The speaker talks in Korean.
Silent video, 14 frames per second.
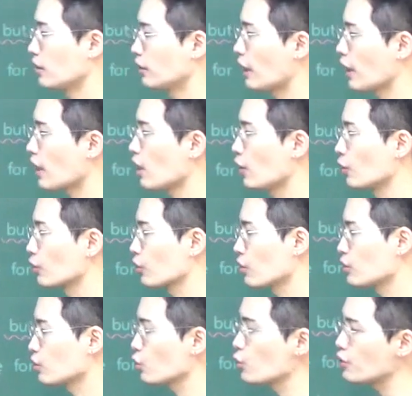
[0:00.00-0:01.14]
내가
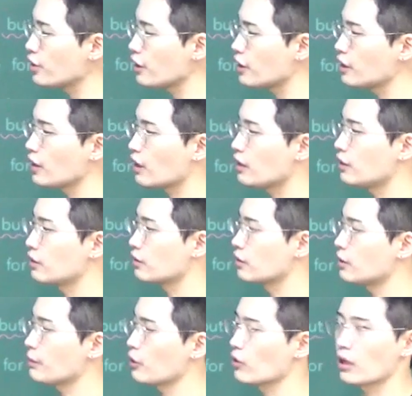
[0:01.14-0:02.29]
어떤 손실이나
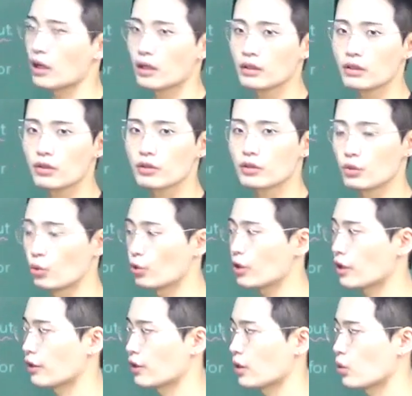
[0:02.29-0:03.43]
이득을 평가하는 것은 이렇게
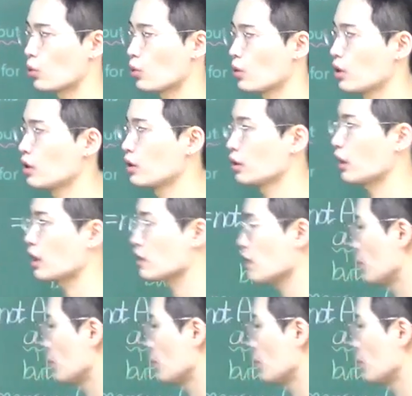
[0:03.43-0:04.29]
간다고. 다시